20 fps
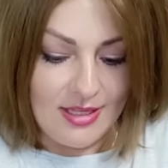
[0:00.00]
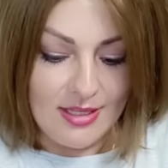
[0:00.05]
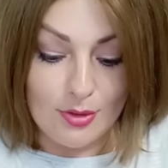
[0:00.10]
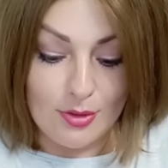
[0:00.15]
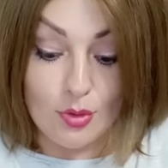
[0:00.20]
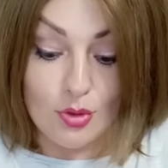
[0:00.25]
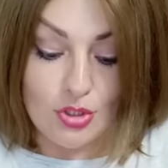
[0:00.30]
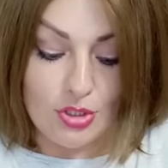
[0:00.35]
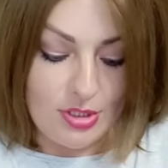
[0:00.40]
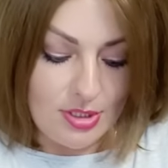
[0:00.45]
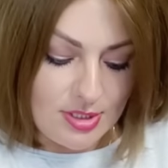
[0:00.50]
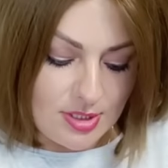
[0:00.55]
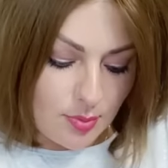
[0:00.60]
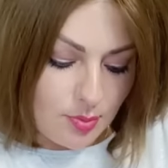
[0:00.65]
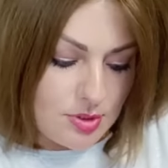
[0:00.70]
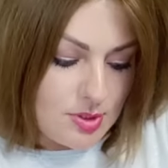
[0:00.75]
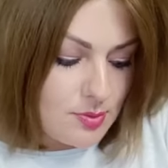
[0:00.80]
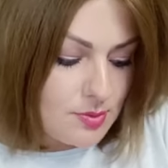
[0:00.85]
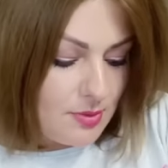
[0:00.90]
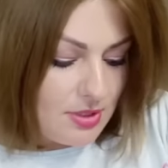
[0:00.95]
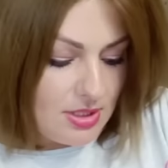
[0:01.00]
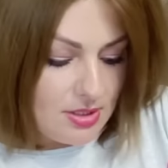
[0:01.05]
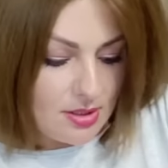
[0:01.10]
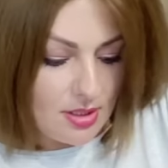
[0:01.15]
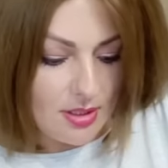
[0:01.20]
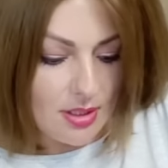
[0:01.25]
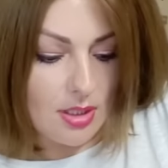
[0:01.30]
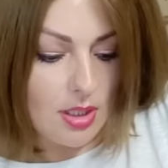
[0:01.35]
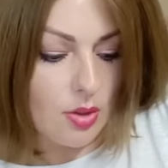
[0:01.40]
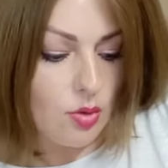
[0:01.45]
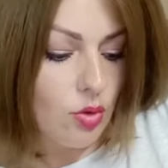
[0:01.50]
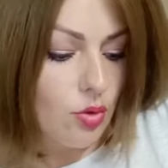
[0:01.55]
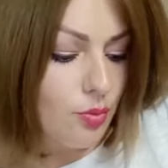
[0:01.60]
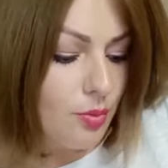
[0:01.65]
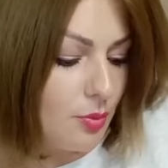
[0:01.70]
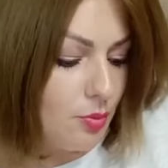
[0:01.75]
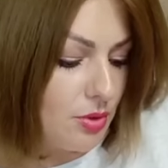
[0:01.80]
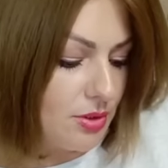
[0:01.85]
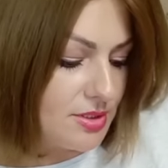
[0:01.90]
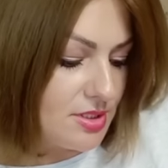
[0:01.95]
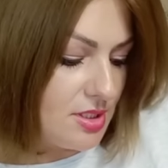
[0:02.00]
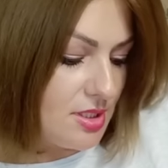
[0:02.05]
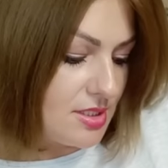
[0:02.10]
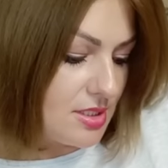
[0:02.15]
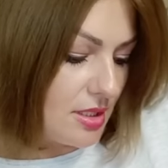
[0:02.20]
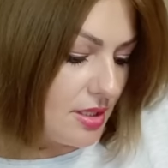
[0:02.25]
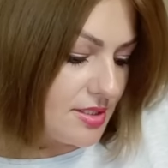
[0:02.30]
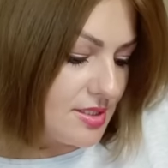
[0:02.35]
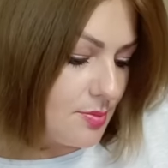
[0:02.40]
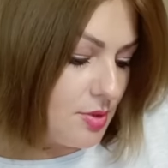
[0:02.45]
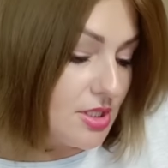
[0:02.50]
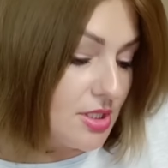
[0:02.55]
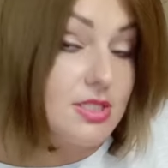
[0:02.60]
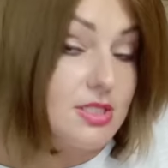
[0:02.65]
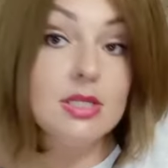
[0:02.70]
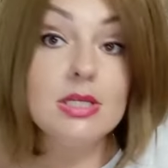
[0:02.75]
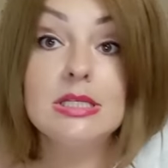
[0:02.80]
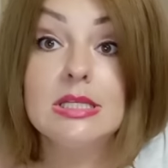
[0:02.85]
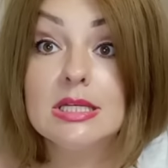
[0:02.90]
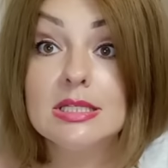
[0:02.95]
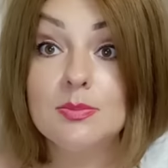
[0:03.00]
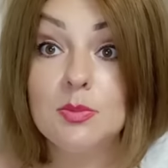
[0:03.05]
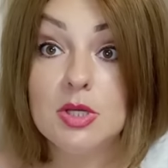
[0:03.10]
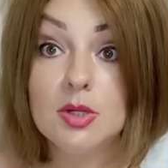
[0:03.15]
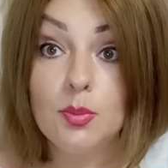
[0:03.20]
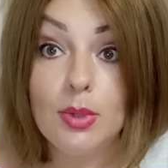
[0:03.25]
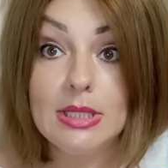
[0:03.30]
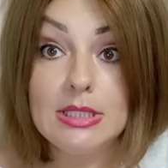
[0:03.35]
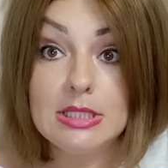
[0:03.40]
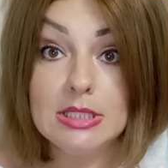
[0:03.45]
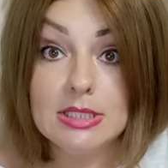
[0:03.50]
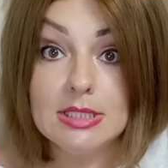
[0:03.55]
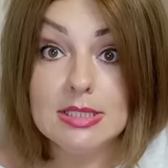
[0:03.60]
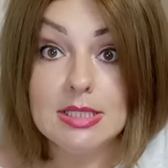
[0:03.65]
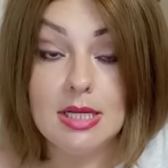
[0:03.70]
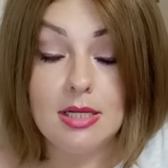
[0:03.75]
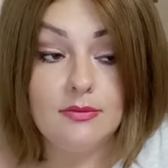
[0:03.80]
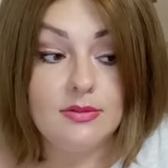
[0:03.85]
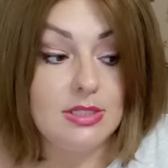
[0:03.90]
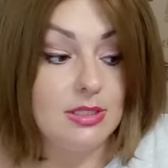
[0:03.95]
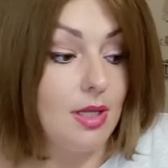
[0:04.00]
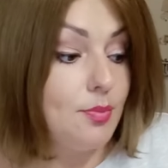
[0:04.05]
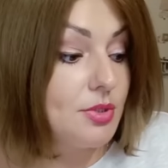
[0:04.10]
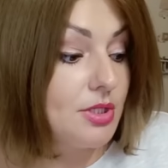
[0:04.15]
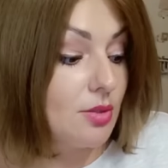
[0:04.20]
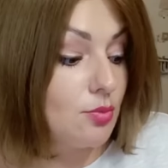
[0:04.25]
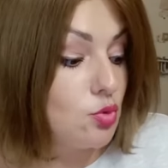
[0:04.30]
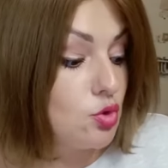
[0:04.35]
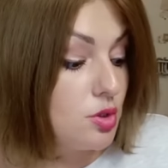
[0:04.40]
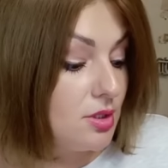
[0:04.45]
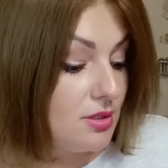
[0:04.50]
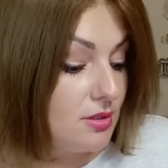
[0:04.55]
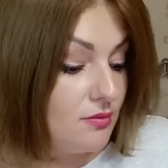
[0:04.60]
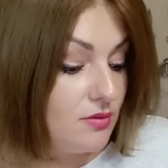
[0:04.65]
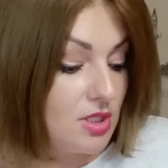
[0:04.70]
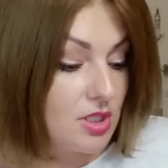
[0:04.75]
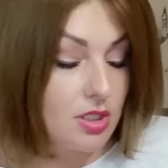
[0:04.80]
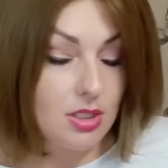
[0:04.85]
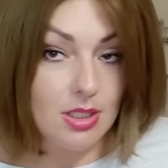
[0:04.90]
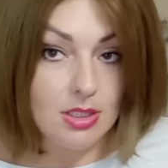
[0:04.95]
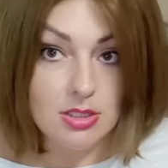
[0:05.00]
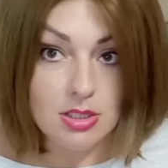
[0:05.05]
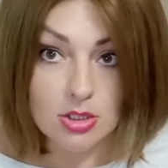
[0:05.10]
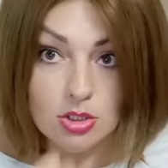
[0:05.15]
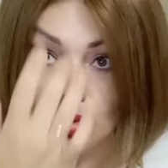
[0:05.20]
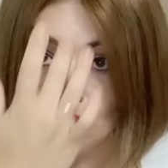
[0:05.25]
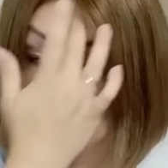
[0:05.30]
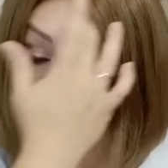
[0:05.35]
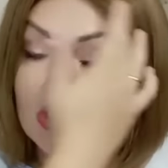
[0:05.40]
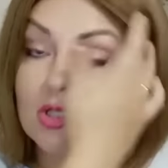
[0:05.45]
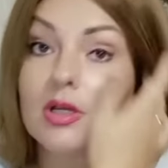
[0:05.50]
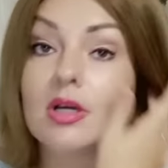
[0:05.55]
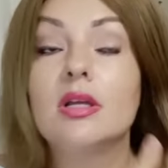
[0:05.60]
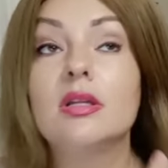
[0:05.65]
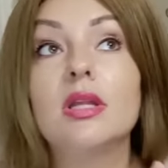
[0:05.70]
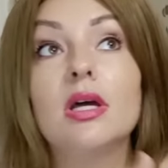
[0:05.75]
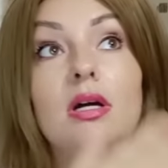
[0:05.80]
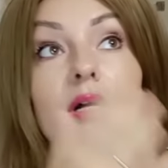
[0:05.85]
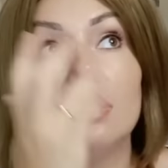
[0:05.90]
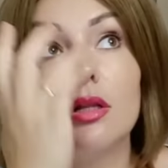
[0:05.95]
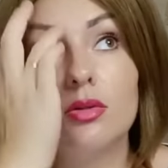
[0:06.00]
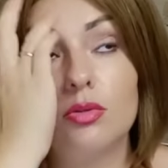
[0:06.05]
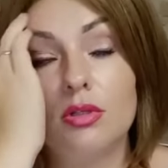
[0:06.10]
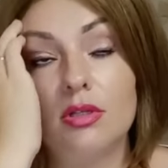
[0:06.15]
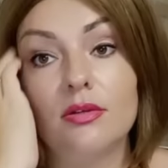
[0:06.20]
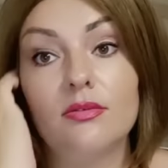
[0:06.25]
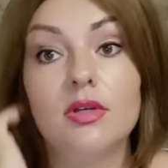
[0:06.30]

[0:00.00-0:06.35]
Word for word: Тоже не терпится посмотреть, так как какой у меня был здесь размер. Здесь размер 5XL взяла, потому что это верхняя одежда уже на, на холодное